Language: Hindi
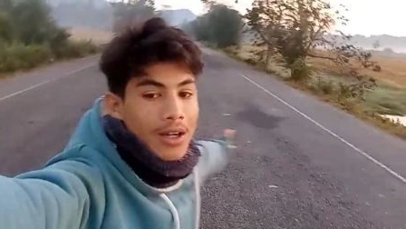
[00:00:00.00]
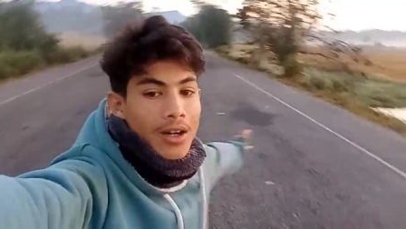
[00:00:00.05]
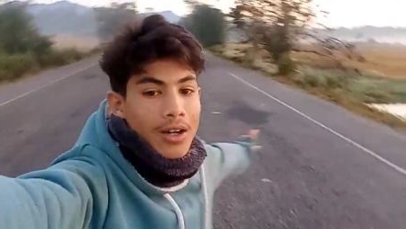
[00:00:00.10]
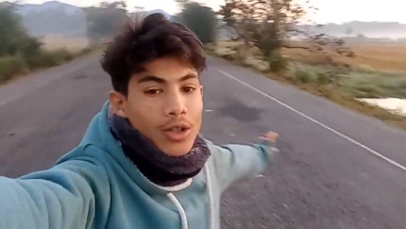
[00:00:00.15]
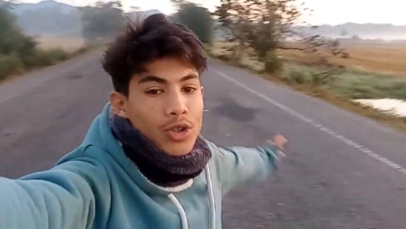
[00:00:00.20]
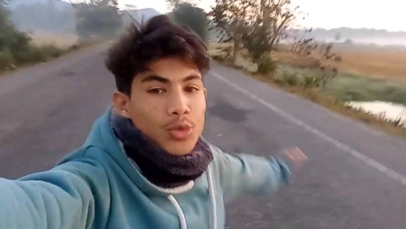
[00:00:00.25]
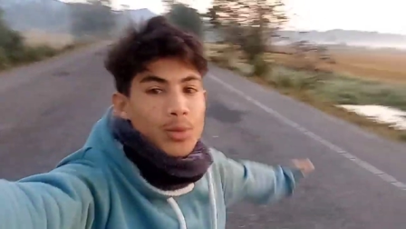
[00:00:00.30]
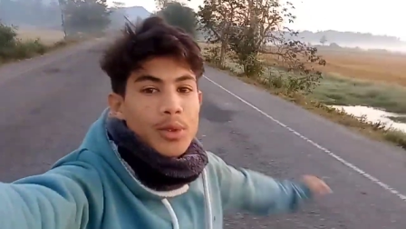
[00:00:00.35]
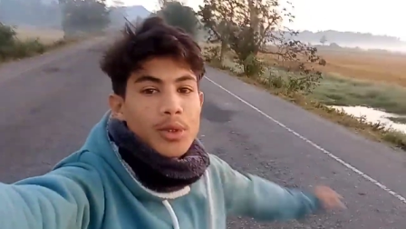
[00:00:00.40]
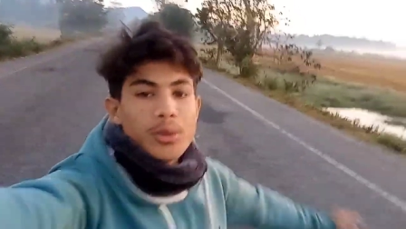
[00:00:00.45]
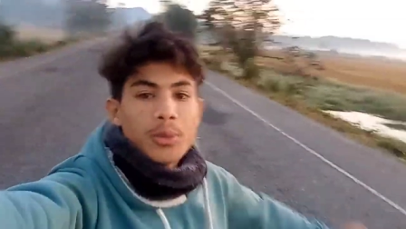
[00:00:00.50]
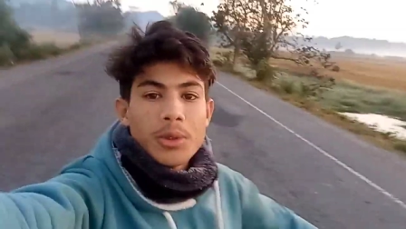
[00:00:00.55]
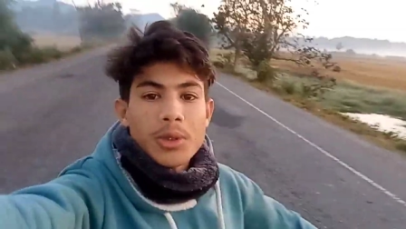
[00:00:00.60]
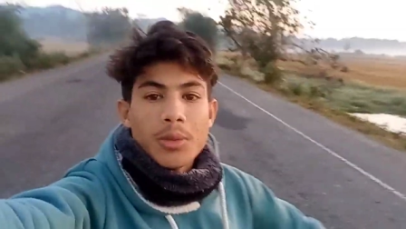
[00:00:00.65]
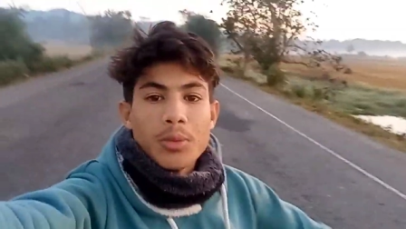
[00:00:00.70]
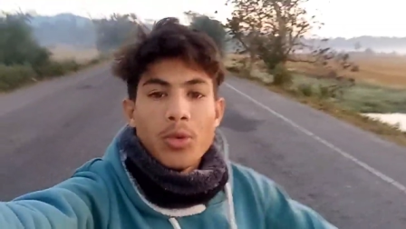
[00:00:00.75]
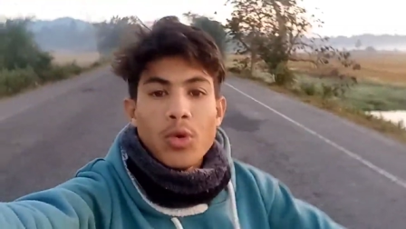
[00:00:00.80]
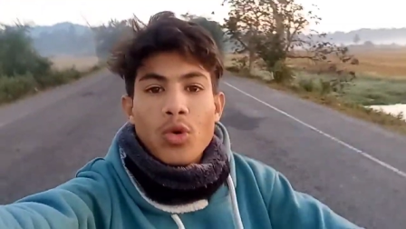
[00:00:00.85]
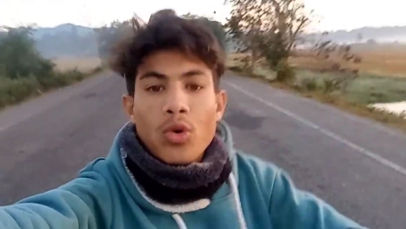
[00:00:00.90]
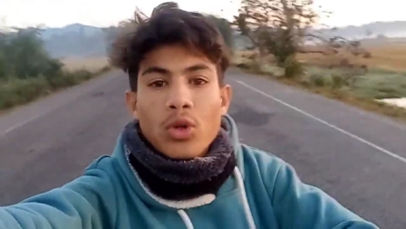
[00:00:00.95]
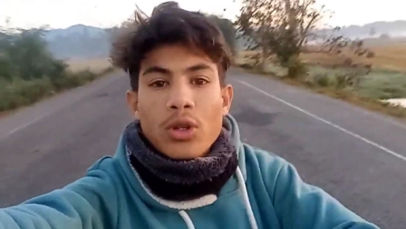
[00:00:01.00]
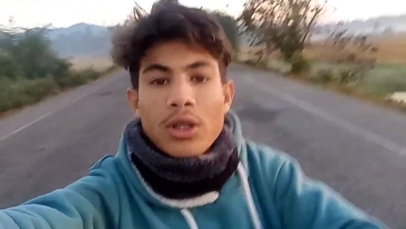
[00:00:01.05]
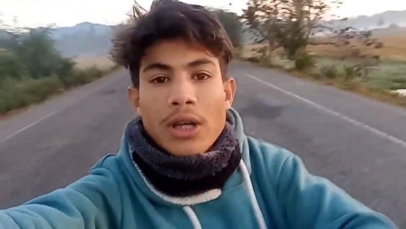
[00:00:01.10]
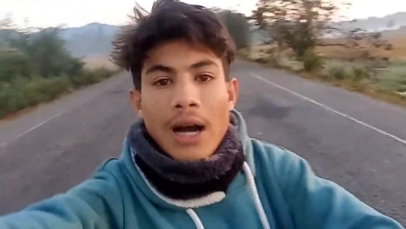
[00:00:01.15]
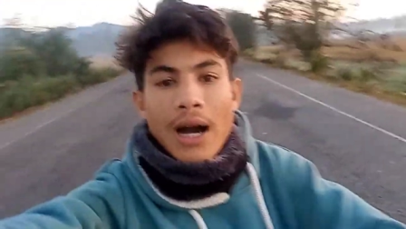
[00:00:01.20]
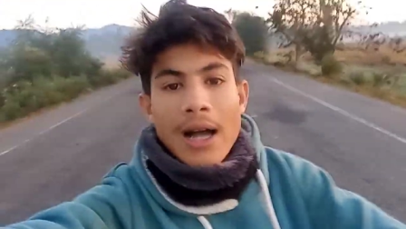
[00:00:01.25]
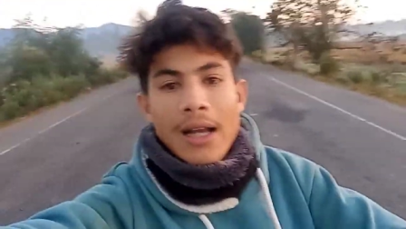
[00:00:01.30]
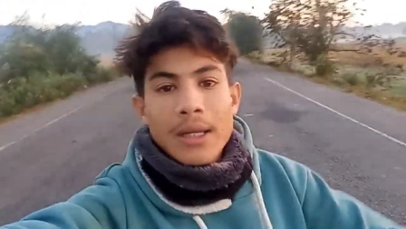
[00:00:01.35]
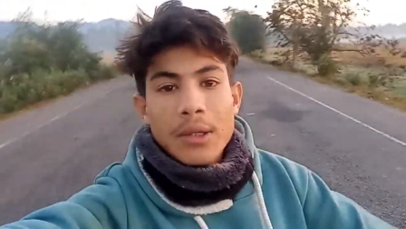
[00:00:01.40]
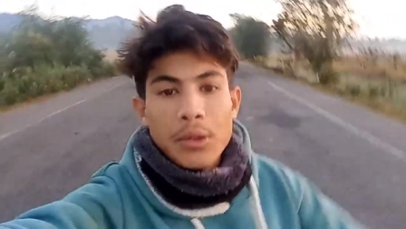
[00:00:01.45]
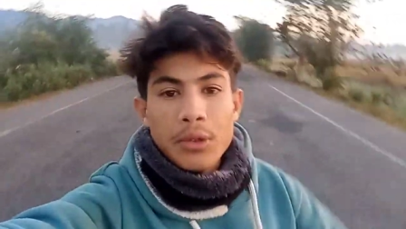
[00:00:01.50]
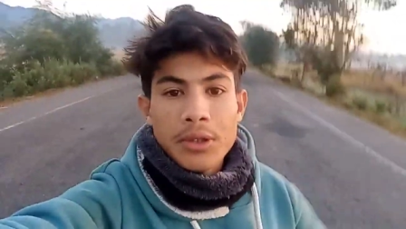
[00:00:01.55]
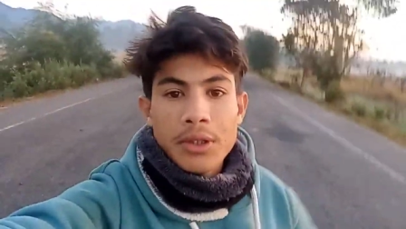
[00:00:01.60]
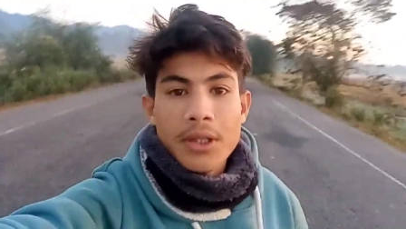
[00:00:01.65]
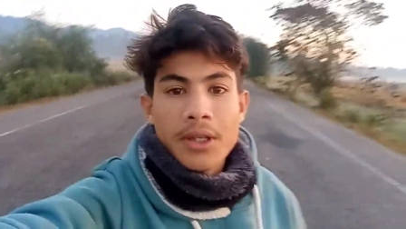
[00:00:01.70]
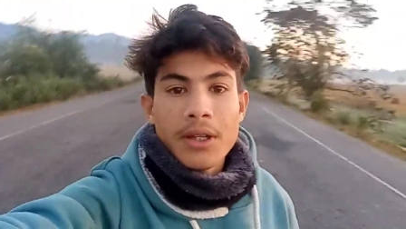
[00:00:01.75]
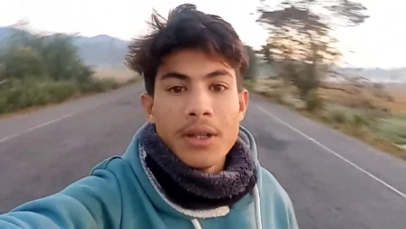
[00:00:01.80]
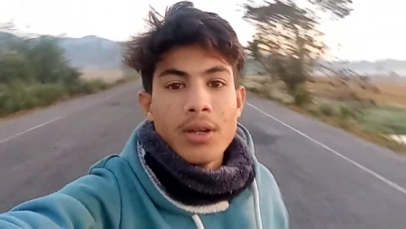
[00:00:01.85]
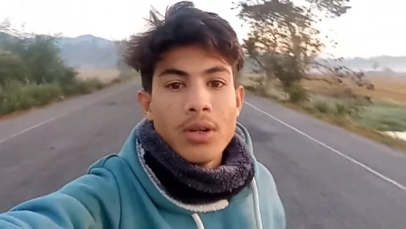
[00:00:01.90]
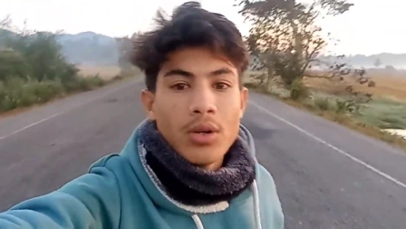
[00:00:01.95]
और सुबह सुबह तो बहुत खाली
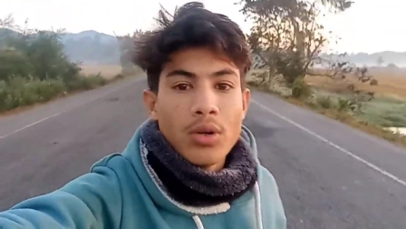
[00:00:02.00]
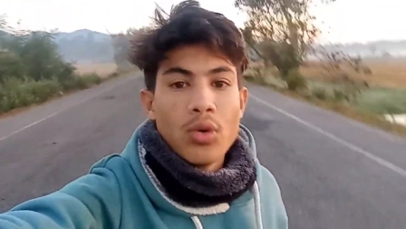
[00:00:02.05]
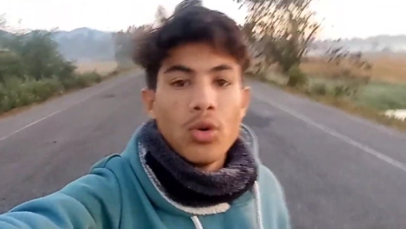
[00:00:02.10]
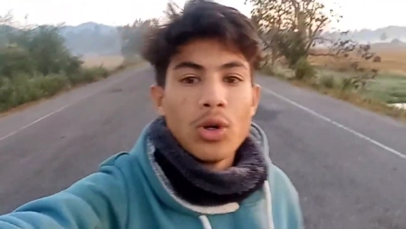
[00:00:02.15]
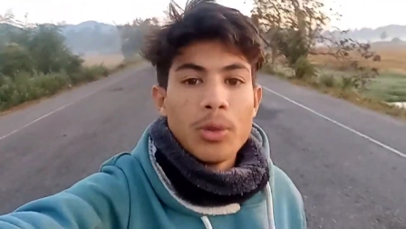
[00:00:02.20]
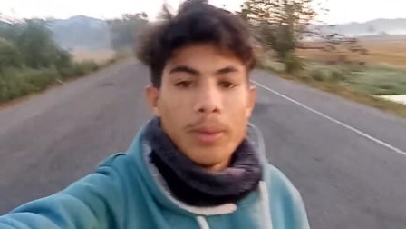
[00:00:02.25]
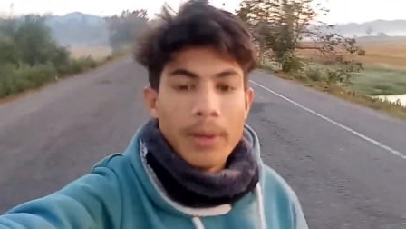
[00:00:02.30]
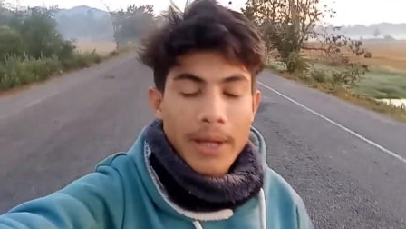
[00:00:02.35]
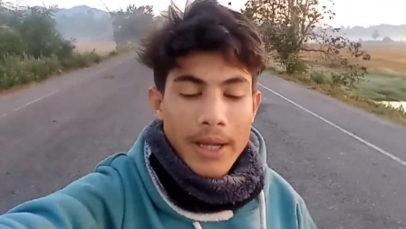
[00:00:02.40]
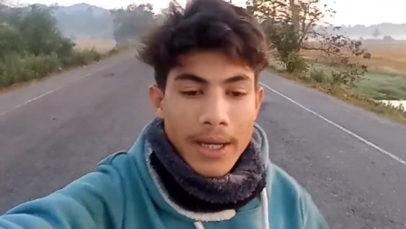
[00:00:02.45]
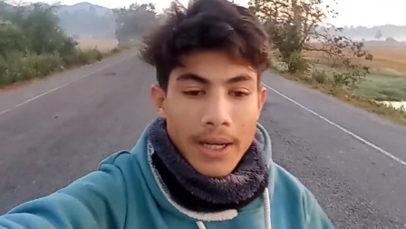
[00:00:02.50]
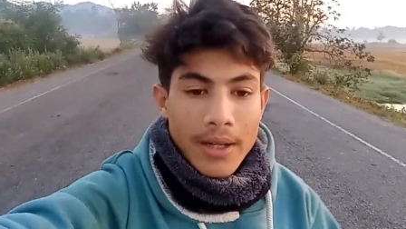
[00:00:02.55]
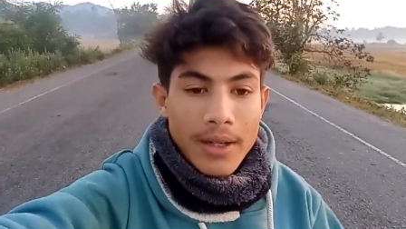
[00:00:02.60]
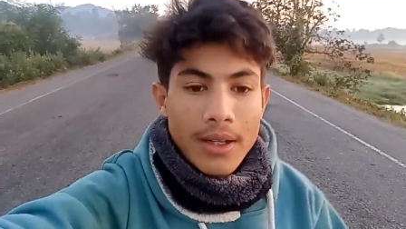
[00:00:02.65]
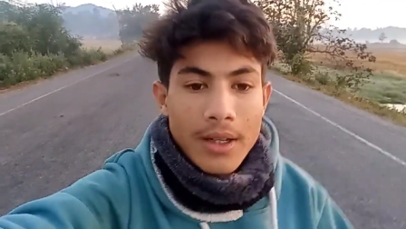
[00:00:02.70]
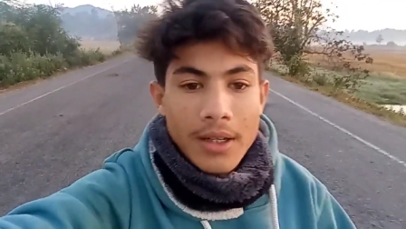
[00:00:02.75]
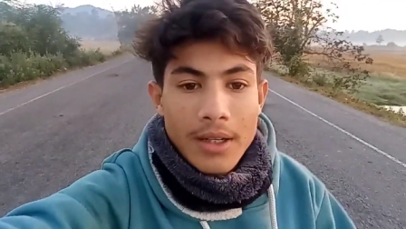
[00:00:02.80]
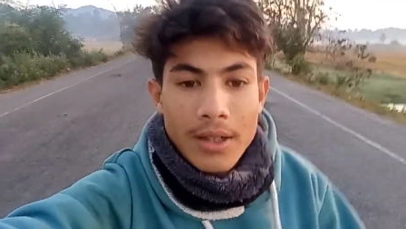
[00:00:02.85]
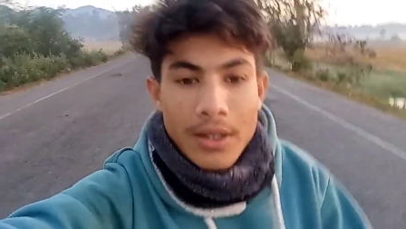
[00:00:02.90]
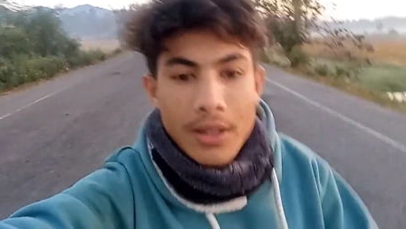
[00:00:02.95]
होते हैं रोड वगैरह ना